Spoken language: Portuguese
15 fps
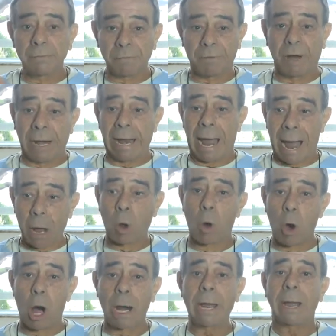Falei,
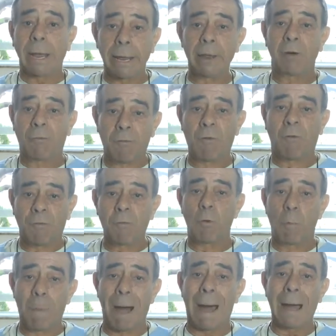agora eu vou
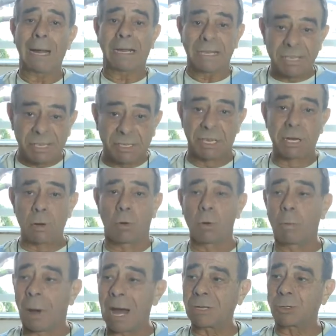fumar
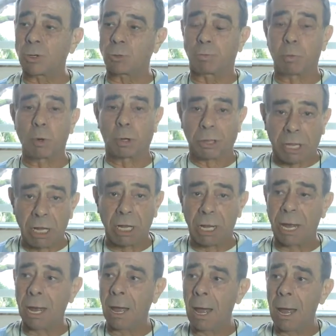cinco maços por
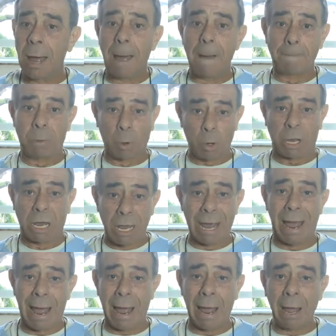dia, porque
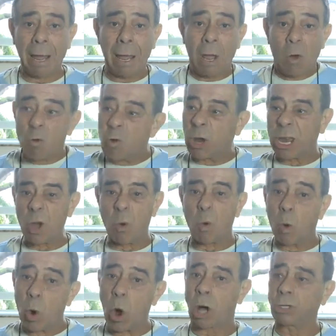é o que eu
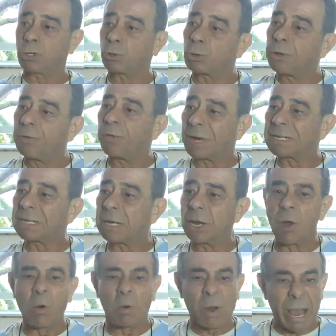gosto de fazer.
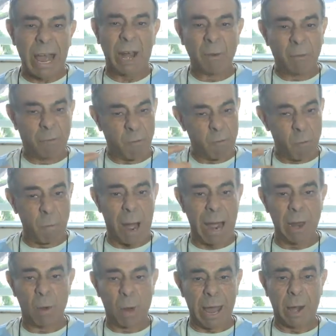Eu quero
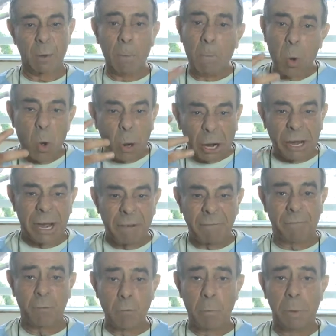fumar, eu quero morrer
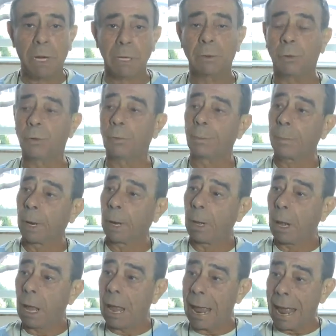fumando.
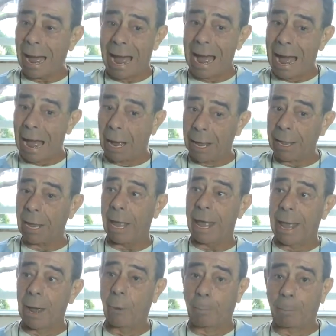
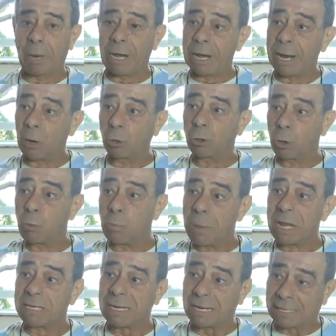É opinião de um
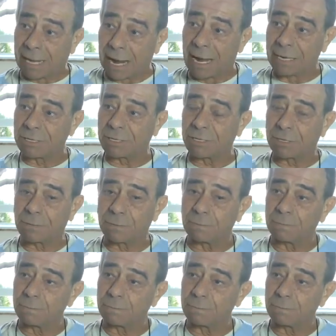mês atrás.